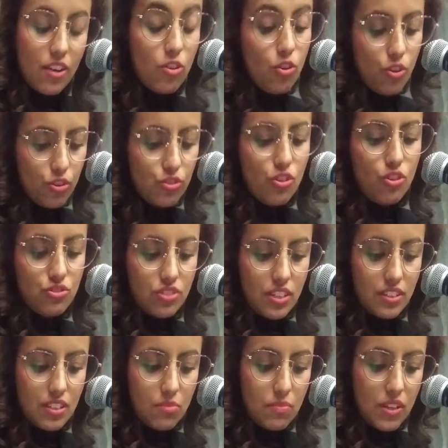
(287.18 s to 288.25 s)
con
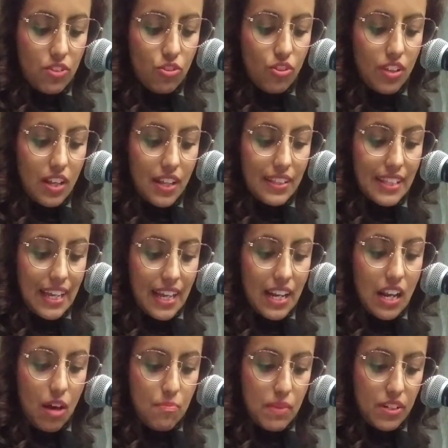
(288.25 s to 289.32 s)
consentimiento de,
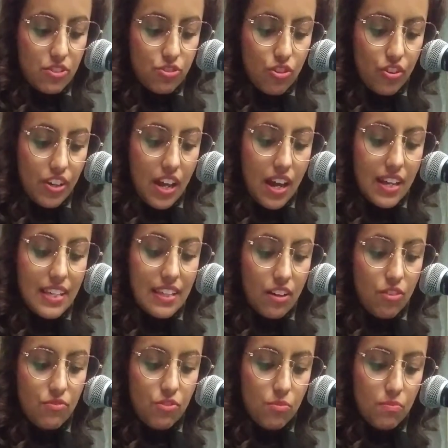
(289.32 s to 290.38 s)
la persona y
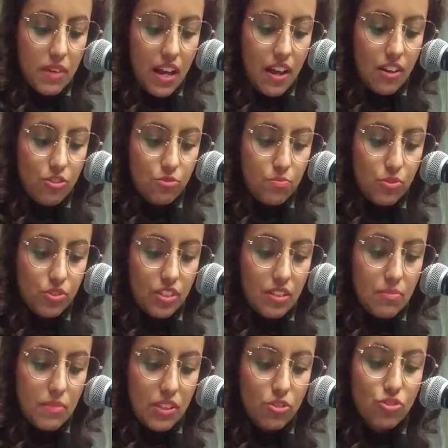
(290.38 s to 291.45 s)
de conformidad a los
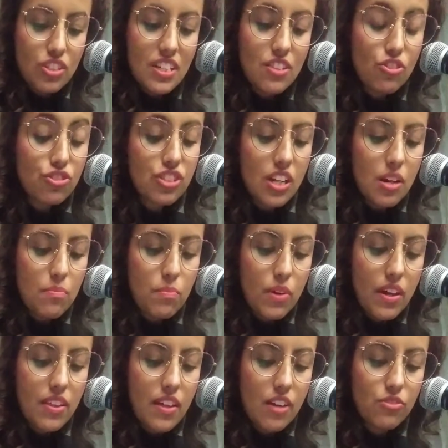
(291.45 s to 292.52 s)
procedimientos. Y no se le
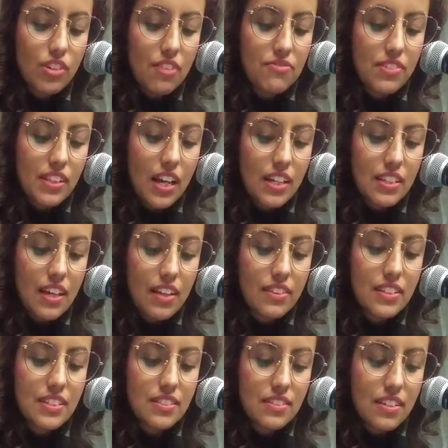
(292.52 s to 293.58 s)
puede dar una
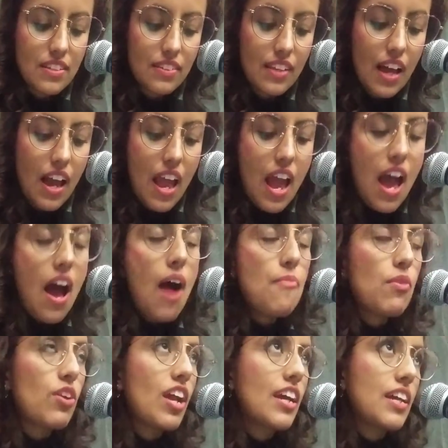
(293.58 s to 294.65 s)
finalidad distinta
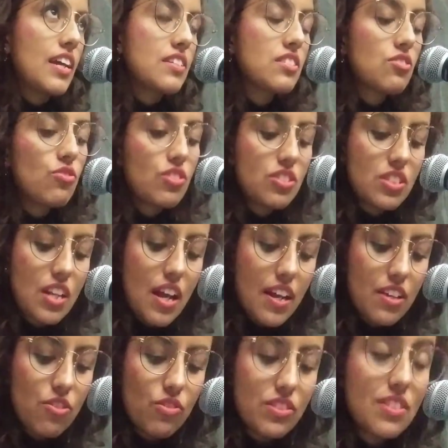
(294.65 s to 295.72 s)
por la que ha sido
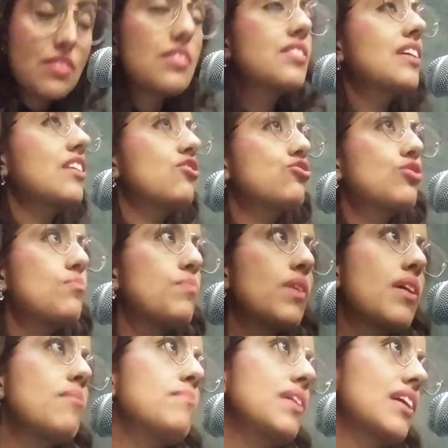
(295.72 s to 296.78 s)
extraído, es decir, que no se
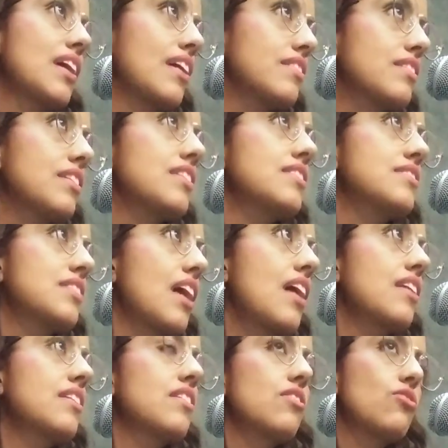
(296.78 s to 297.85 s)
puede
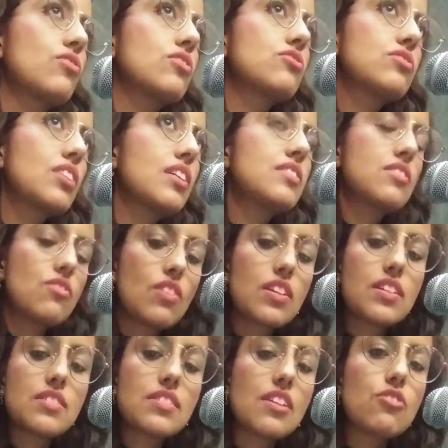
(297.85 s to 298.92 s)
mercantilizar. Lo que nos está diciendo
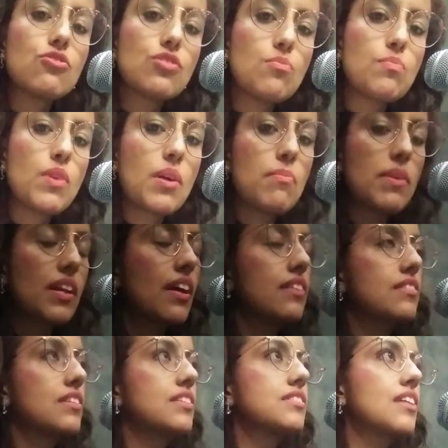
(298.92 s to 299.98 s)
aquí es que no se puede
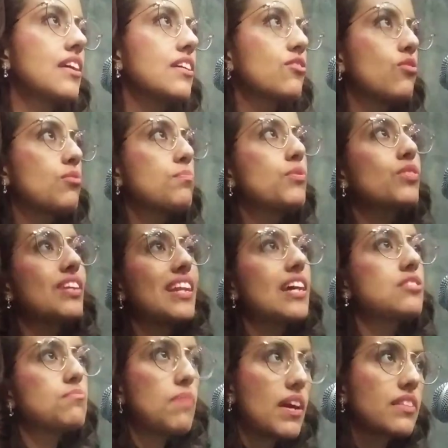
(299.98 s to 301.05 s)
mercantilizar el cuerpo ni
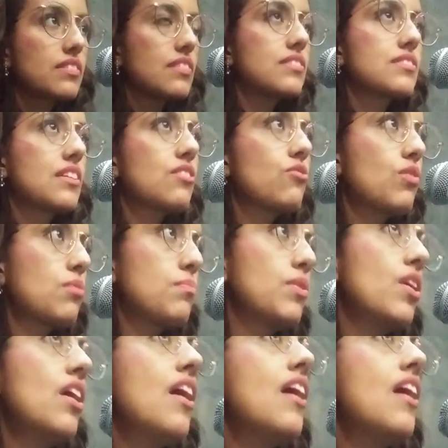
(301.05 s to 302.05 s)
las partes del cuerpo.